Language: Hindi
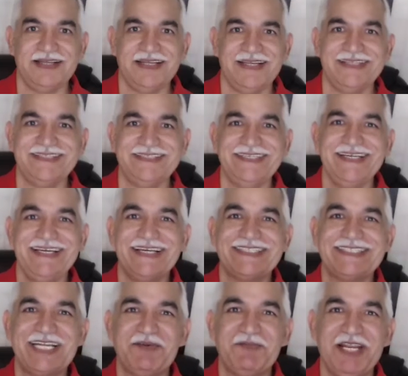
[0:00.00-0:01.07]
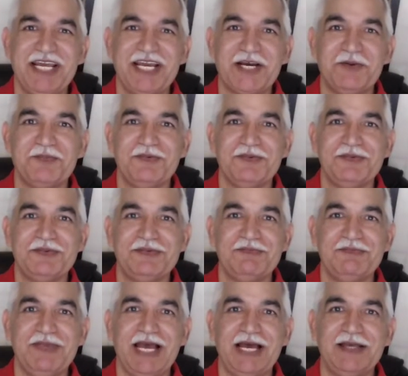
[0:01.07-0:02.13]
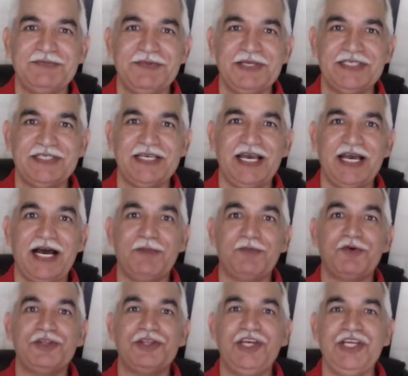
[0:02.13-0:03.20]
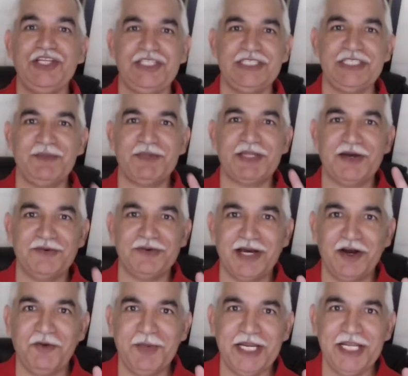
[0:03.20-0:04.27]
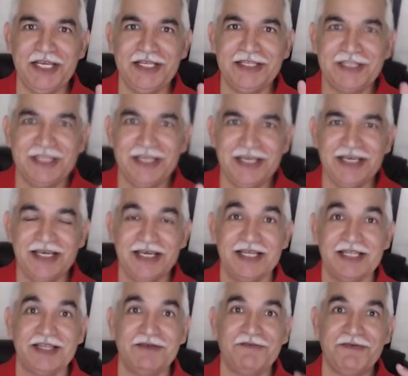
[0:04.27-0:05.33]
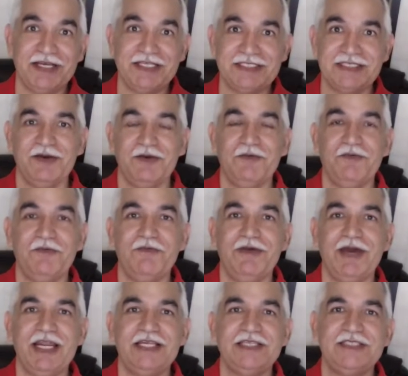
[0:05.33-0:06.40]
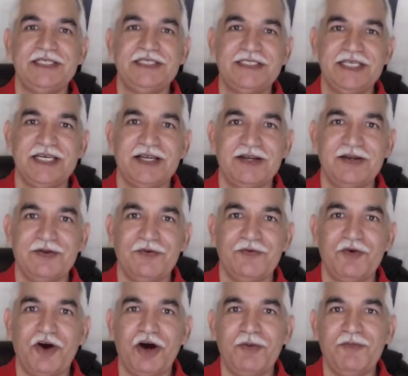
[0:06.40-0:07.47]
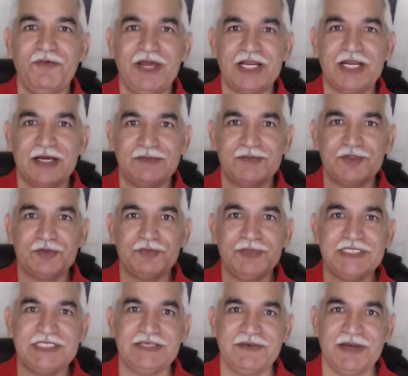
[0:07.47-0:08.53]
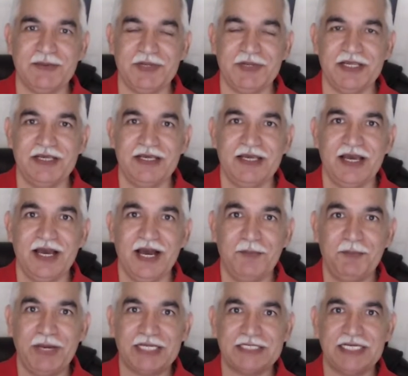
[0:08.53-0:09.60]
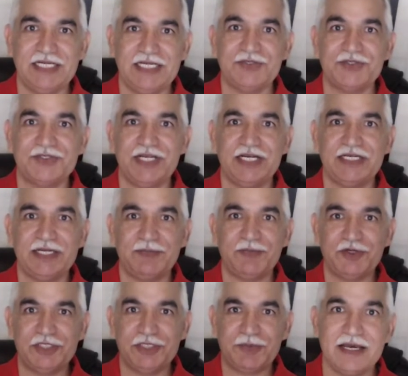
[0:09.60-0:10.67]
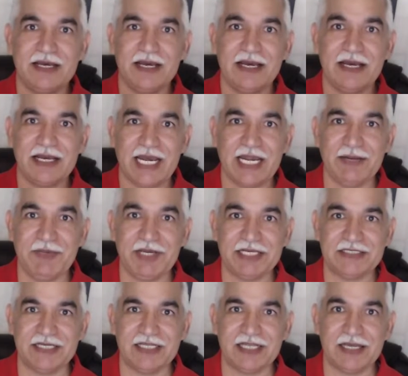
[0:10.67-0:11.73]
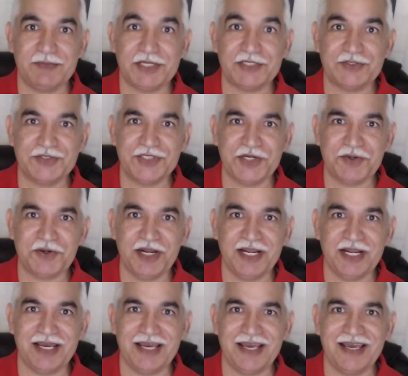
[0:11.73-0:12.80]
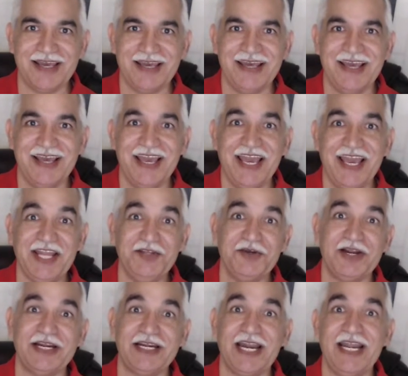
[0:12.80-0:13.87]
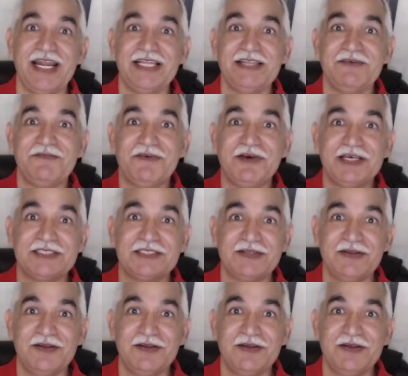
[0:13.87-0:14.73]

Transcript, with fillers: जी अस्सलाम वालेकुम मैं इसमें से आपको तीन चीजें बताऊंगा हाउ मेनी थ्री द फर्स्ट वेरी सिंसियर वार्म वेलकम टू पीसी फैमिली आप पाकिस्तानी सोशल एंटरप्रेन्योरशिप एकेडमी के साथ आप एसोसिएट होने लगे हैं एंड यू आर अटेंडिंग द फर्स्ट